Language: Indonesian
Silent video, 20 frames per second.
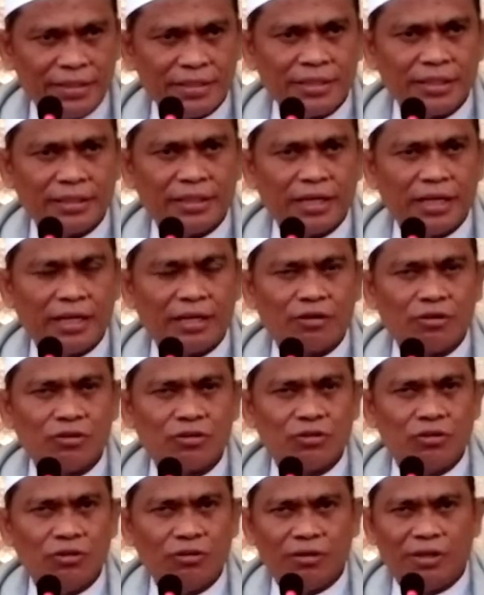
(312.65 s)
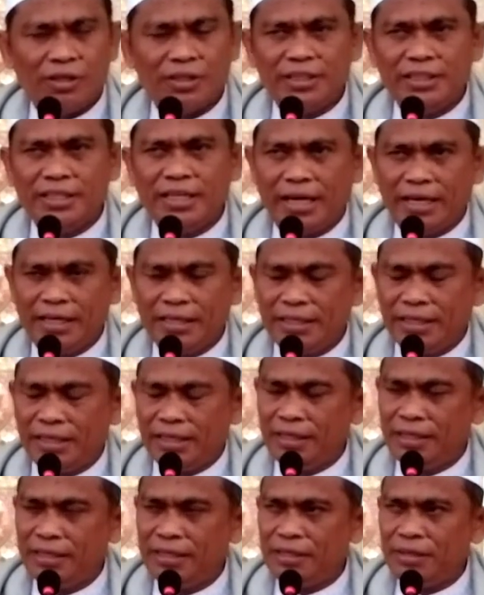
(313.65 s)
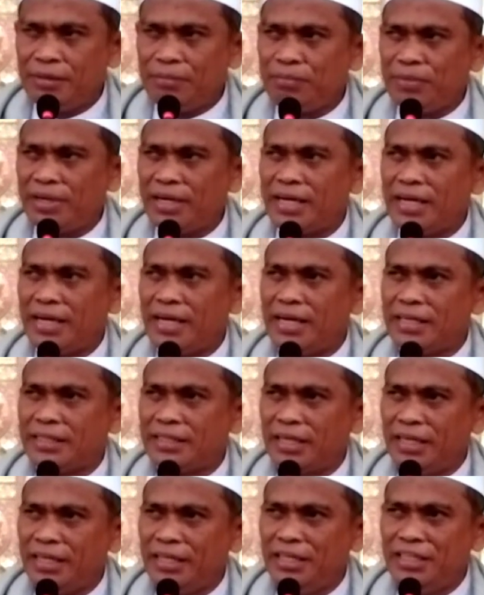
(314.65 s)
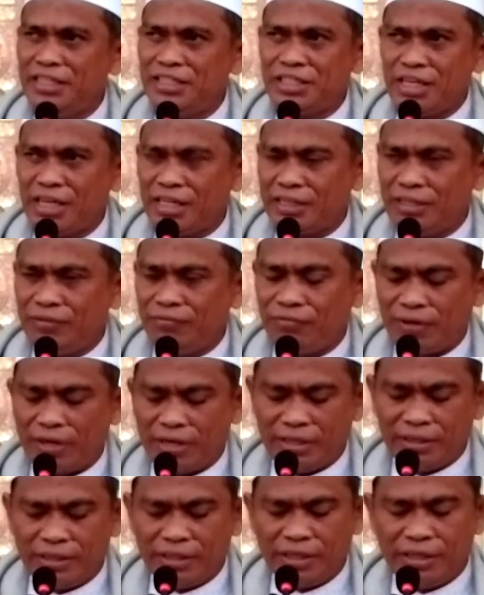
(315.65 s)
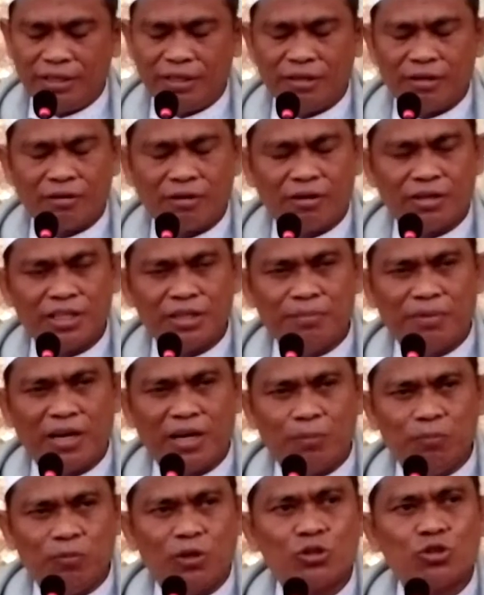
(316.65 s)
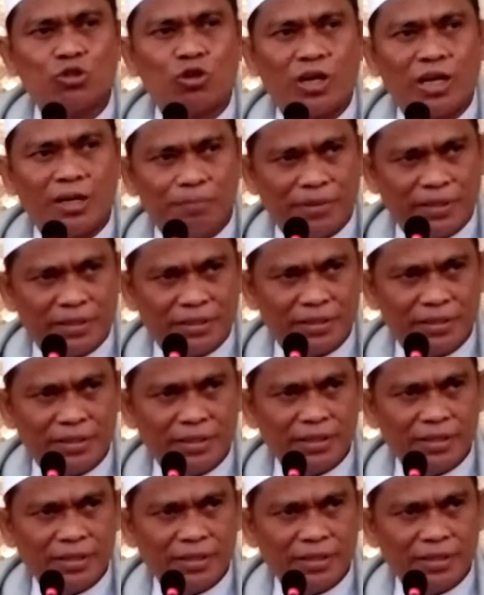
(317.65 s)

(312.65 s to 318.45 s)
Setelah Rasulullah tidak ada, maka ada inisiatif hadirin rahimakumullah sahabat.